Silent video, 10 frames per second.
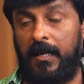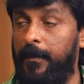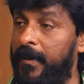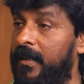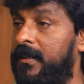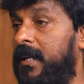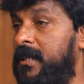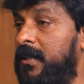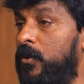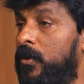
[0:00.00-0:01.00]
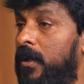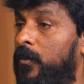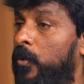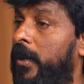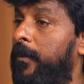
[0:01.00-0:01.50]
நிறைய பேருக்கு தெரிஞ்சதுக்கு
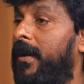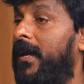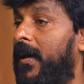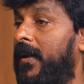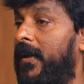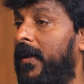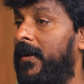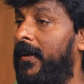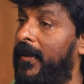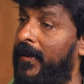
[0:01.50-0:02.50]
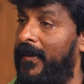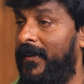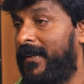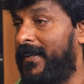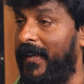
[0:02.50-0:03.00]
உண்டான முக்கியமான காரணம் யாருன்னா
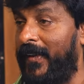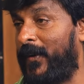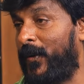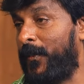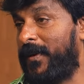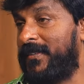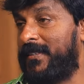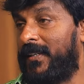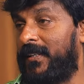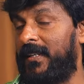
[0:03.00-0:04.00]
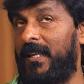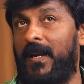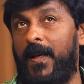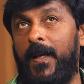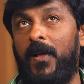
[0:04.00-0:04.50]
டைரக்டர் குமரன் சார் தான்
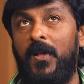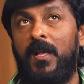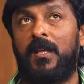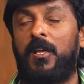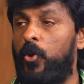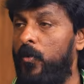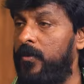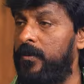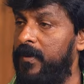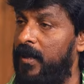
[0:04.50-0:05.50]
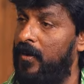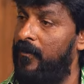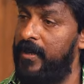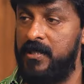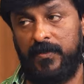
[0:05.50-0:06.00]
ஏன்னா ஹீரோவுக்கும்
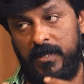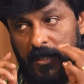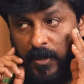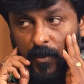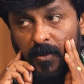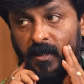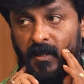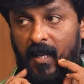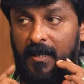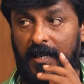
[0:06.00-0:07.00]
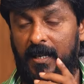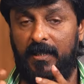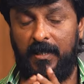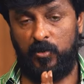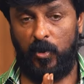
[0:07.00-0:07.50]
எனக்கும் வயசு வித்தியாசம் உண்டு நான் நிறைய
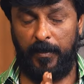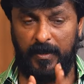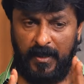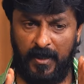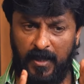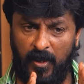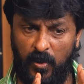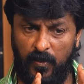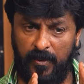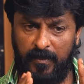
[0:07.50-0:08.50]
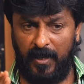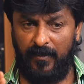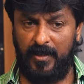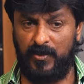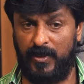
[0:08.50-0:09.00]
இதில் சொன்ன மாதிரி தான் ஹீரோவுக்கும்
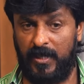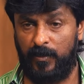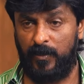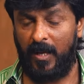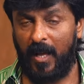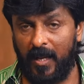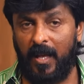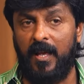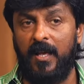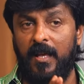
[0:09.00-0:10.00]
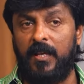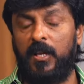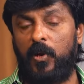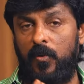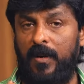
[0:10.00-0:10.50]
எனக்கு வயசு வித்தியாசம் உண்டு ஆனால்
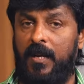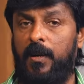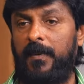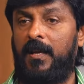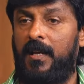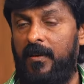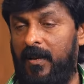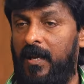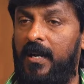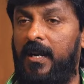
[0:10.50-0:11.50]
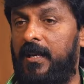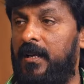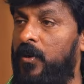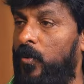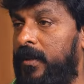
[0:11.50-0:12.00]
ஹீரோவோட நண்பன் ஏற்கனவே கல்யாணம்
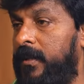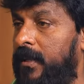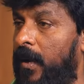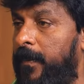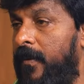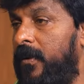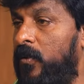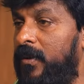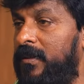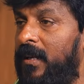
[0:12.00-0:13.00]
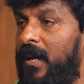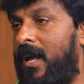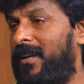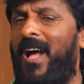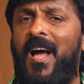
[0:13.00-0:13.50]
ஆகி ரெண்டு குழந்தைக்கு அப்பாவான ஒருத்தன்
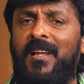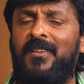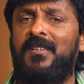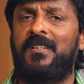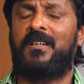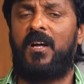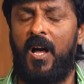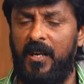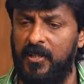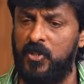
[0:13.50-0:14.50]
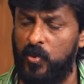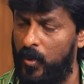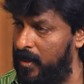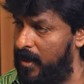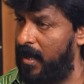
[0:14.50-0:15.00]
கார் கா அதாவது காலேஜ்
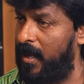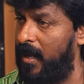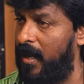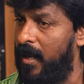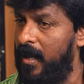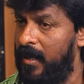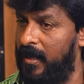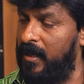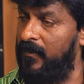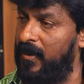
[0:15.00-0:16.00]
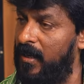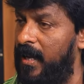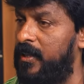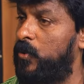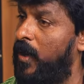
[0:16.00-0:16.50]
ஸ்டூடெண்ட்டாக ரெண்டு பேரும்
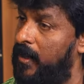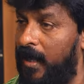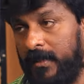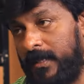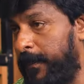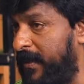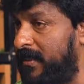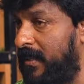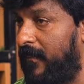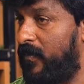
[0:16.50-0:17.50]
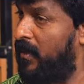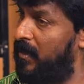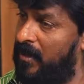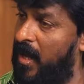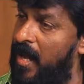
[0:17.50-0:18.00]
காலேஜ் ஸ்டூடெண்ட்டாக இருந்தால் தான் பிரச்சனை
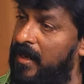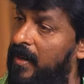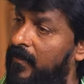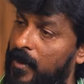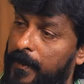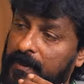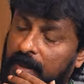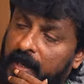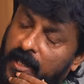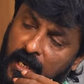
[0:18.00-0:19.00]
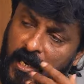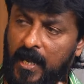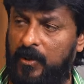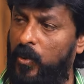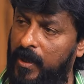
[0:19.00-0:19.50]
கார் டிரைவர்னு பார்த்தீங்கன்னா நீங்கள்
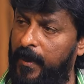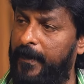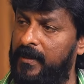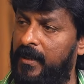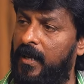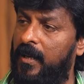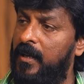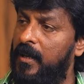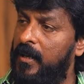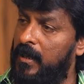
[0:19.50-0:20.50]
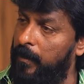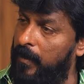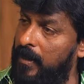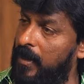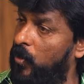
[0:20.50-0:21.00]
எல்லா தொழிலையும் பார்த்தீங்கன்னா
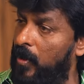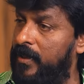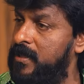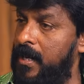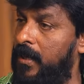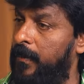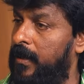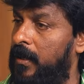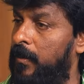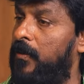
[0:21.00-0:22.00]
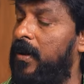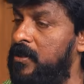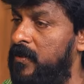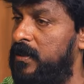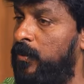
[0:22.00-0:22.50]
நம்ம ஈக்குவல் வயசில் இருக்க மாட்டாங்க நம்மளோட
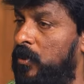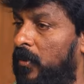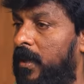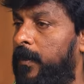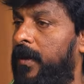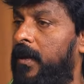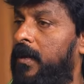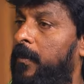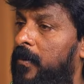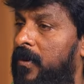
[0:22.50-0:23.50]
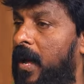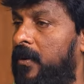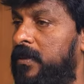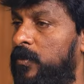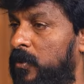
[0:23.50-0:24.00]
அஞ்சு வயசு மூத்தவங்களா இருப்பாங்க நம்மளோட
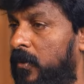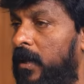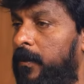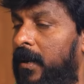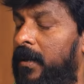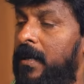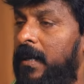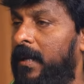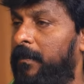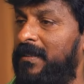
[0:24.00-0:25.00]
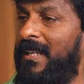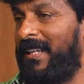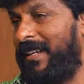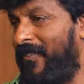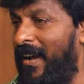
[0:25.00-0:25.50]
ஆறு வயசு மூத்தவங்களா இருப்பாங்க ஏ
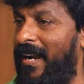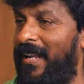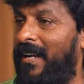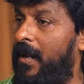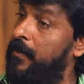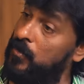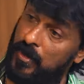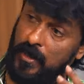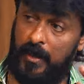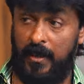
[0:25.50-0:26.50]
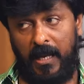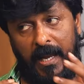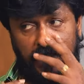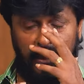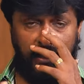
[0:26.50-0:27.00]
மச்சான் என்ன வாடாடே அப்படின்னு சொல்லி
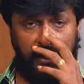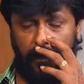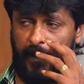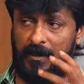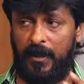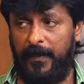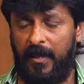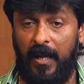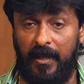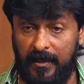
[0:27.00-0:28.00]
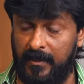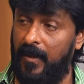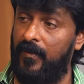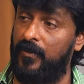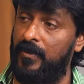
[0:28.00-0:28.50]
எல்லா இடத்துலையும் இங்கே பார்த்துருப்பீங்க
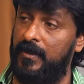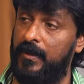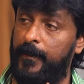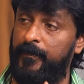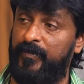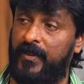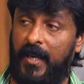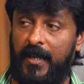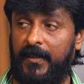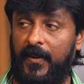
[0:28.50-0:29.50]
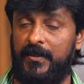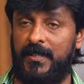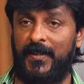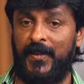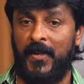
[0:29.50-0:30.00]
அதைத்தான் அவர் வந்து கேரக்டராக
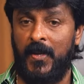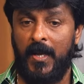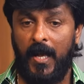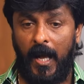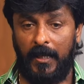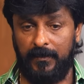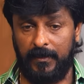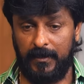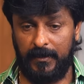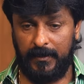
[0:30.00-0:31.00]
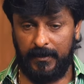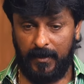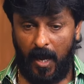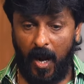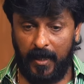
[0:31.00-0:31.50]
வச்சார் அது வந்து
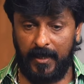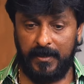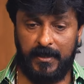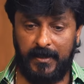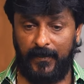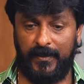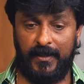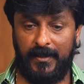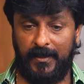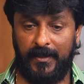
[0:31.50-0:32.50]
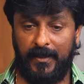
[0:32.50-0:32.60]
ஆடியன்ஸ்கிட்ட வந்து